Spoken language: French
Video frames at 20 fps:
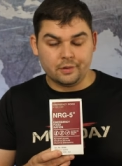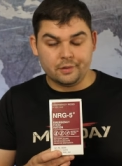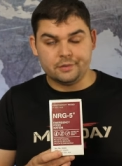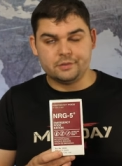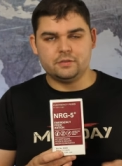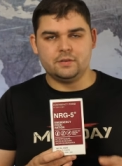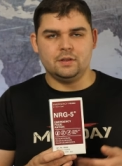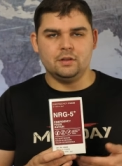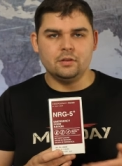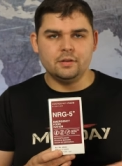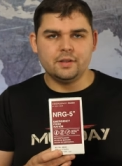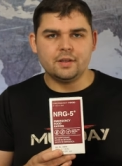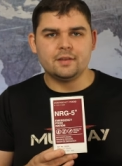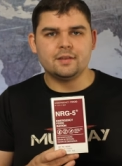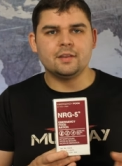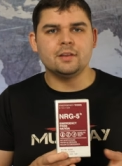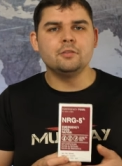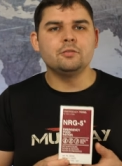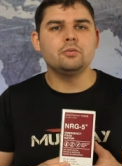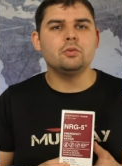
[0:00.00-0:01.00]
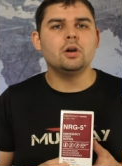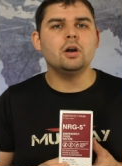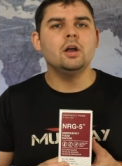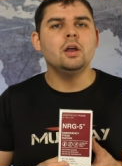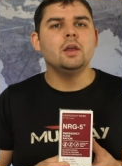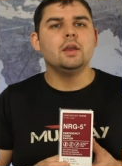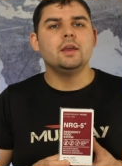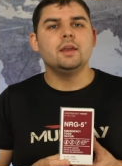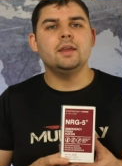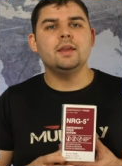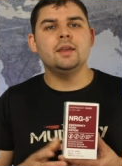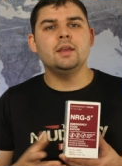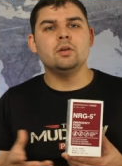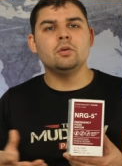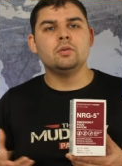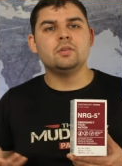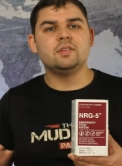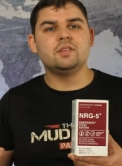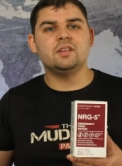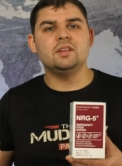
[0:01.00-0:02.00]
je viens de le dire 5 fois, et
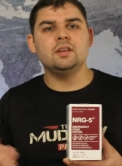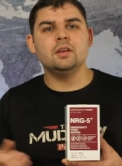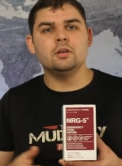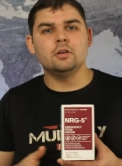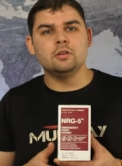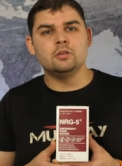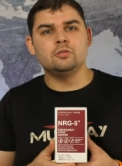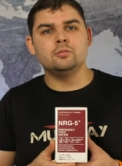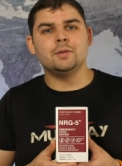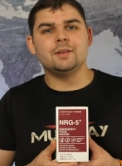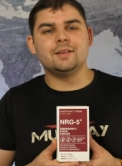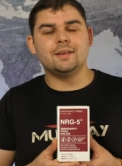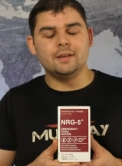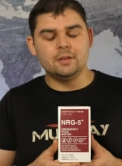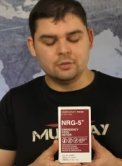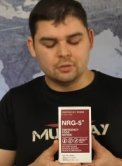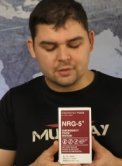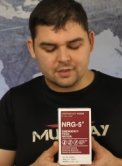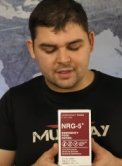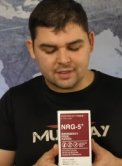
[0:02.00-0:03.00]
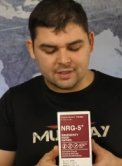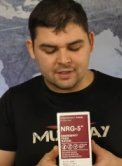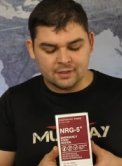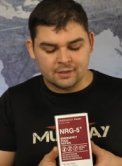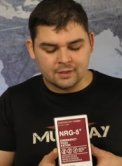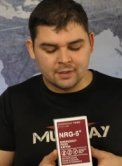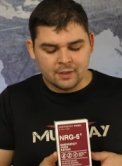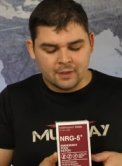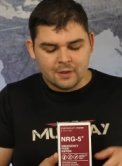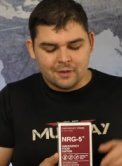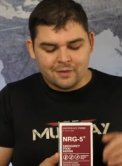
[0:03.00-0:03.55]
aussi du matériel de trekking.